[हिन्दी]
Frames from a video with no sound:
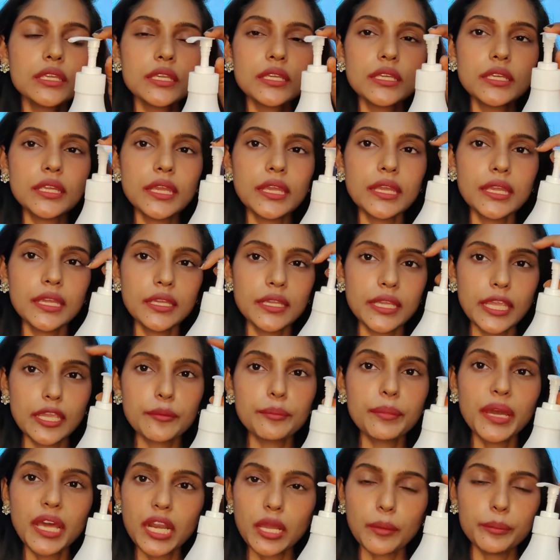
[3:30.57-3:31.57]
कि ये
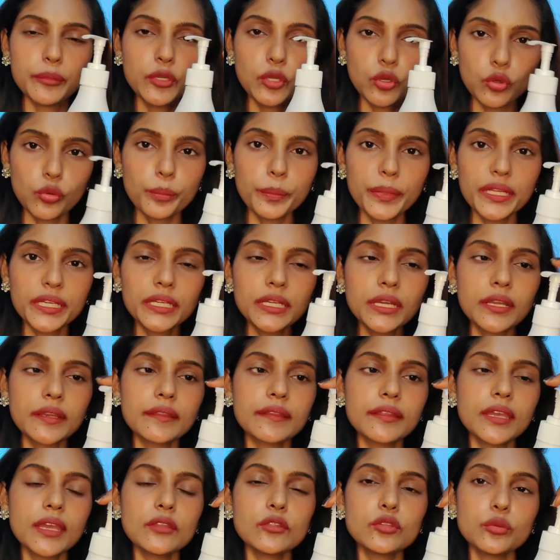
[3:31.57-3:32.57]
एक बार आपने ओपन कर
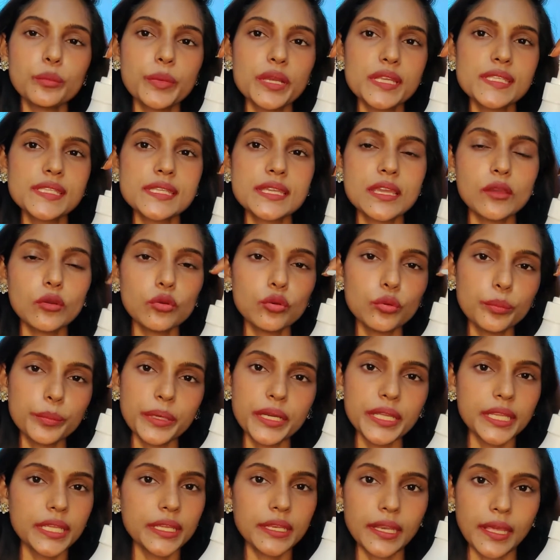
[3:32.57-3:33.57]
दिया तो बस ये
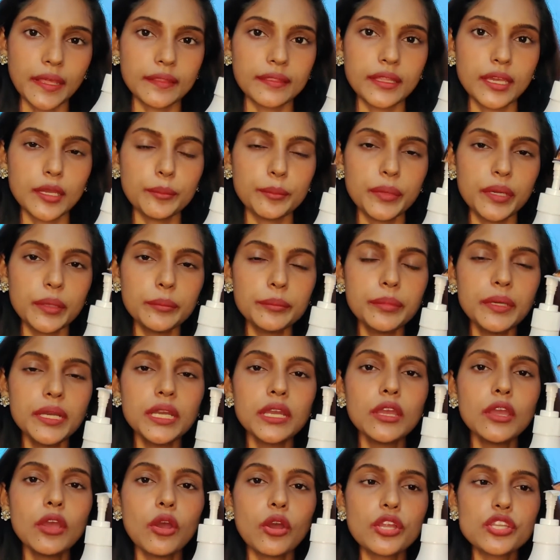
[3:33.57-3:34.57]
ऊपर ही रहता है पंप
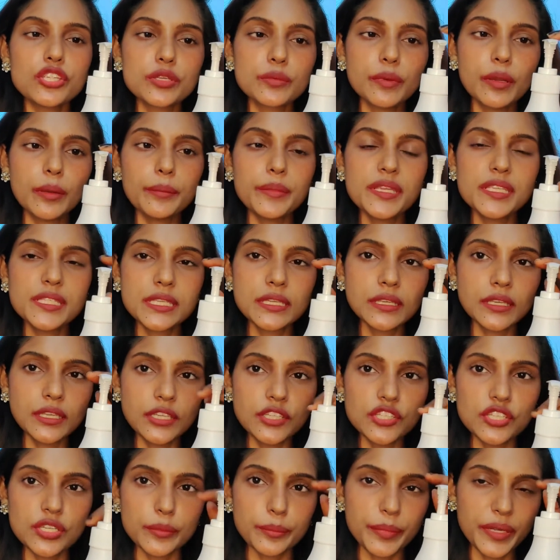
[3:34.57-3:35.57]
और जब आप इसे
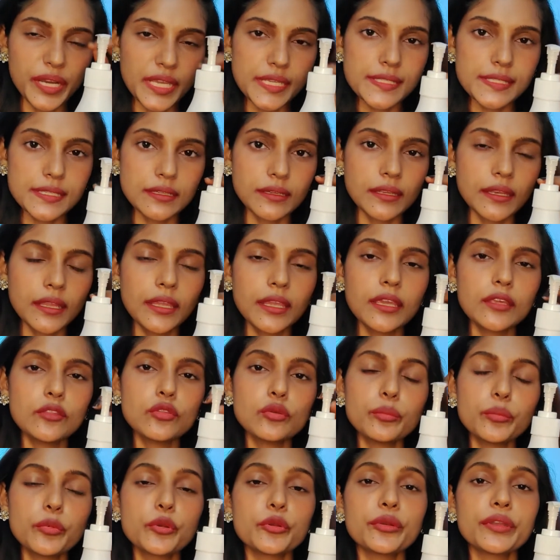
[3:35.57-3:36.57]
नीचे प्रेस करेंगे
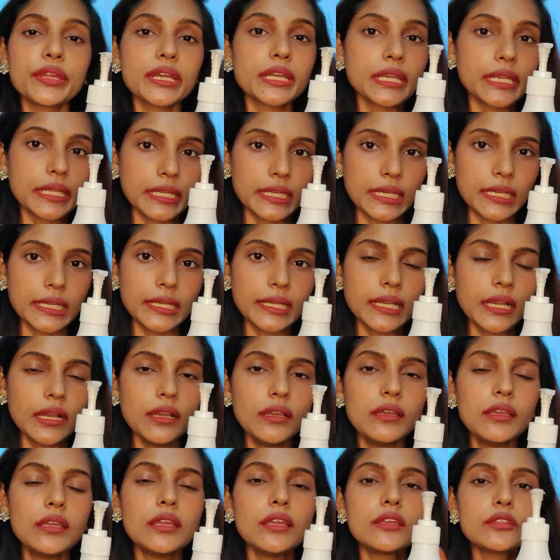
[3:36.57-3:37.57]
तो प्रोडक्ट निकलेगा
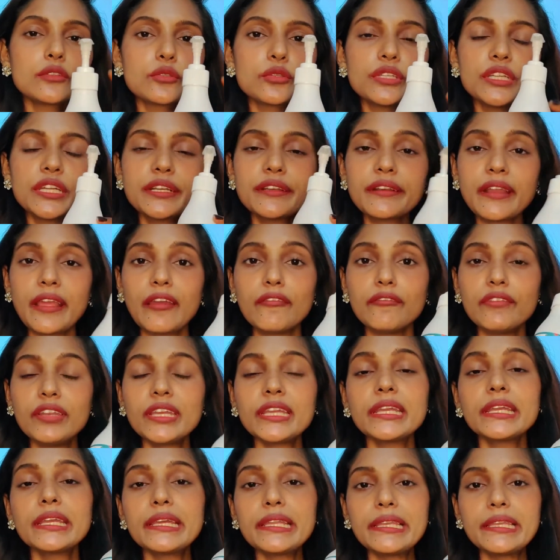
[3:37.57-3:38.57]
तो ये
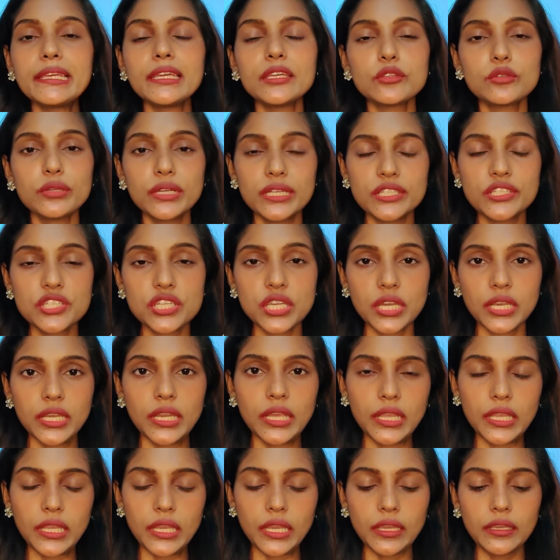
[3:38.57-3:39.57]
ट्रैवलिंग के लिए तो अच्छा
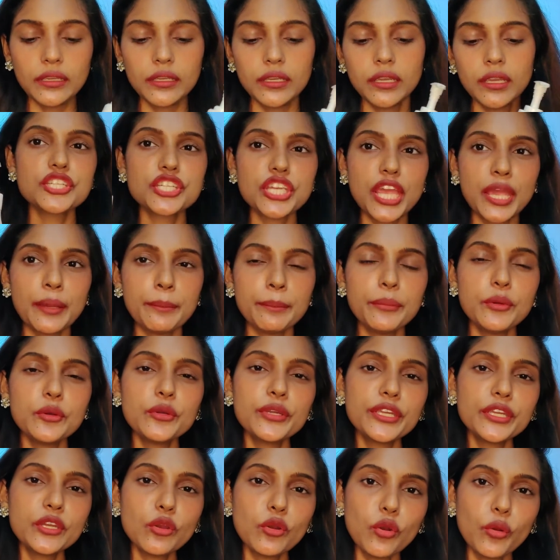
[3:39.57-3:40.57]
नहीं है शैम्पू
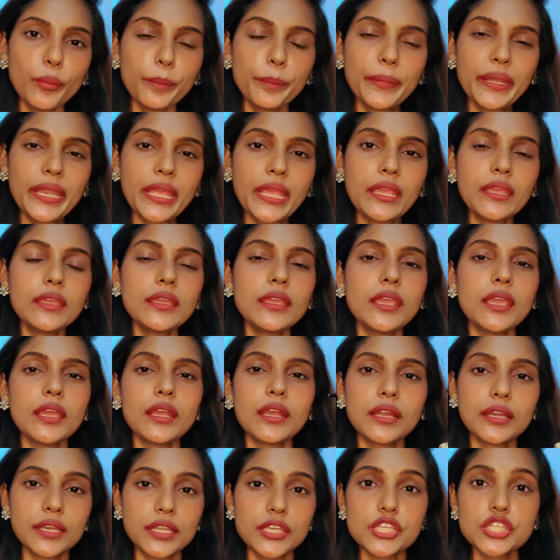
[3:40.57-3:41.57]
की ओपनिंग ये
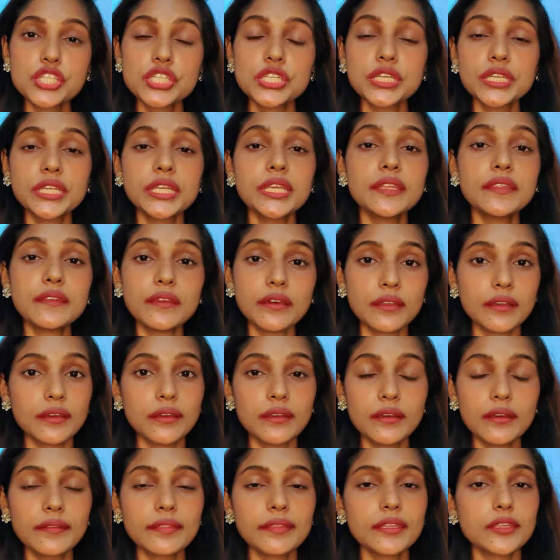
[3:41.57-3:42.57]
कंडीशनर की तरह
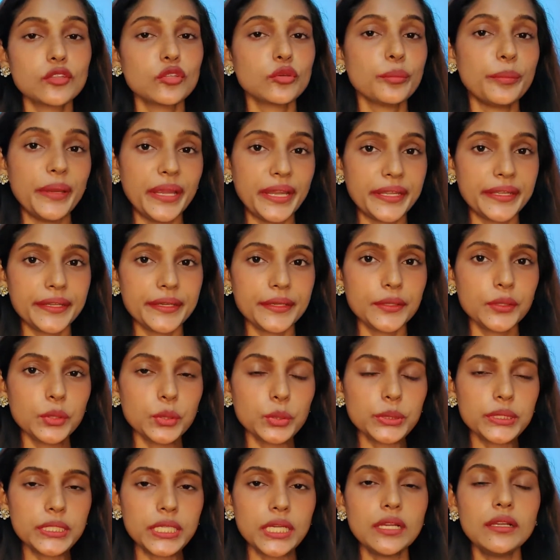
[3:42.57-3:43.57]
रखते तो बेटर
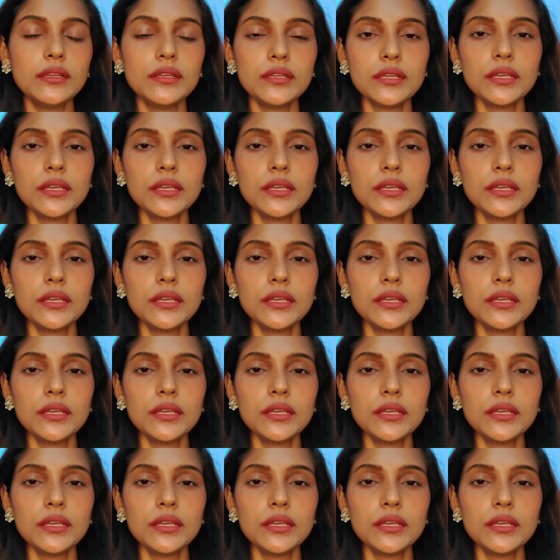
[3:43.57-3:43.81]
होता